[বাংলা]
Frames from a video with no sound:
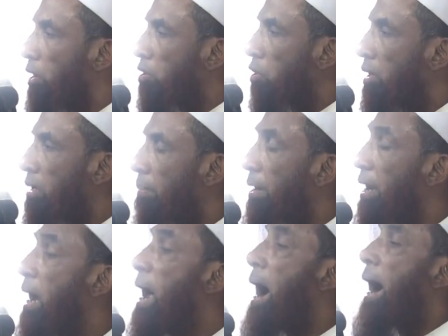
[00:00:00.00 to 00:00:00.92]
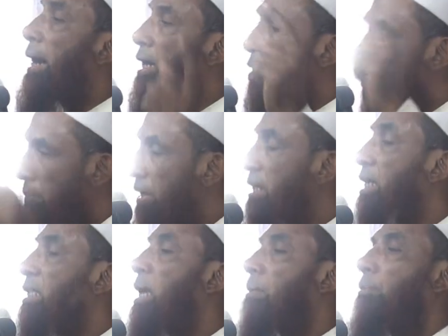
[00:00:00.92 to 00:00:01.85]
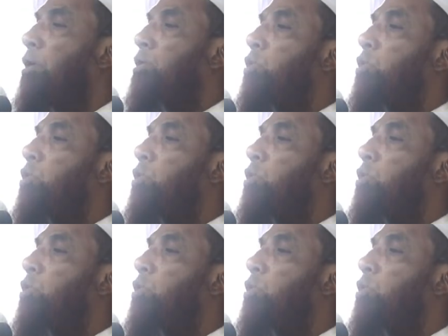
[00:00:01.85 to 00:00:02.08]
উড়িয়ে চলে যাবে আর এই জমিনটা থাকবে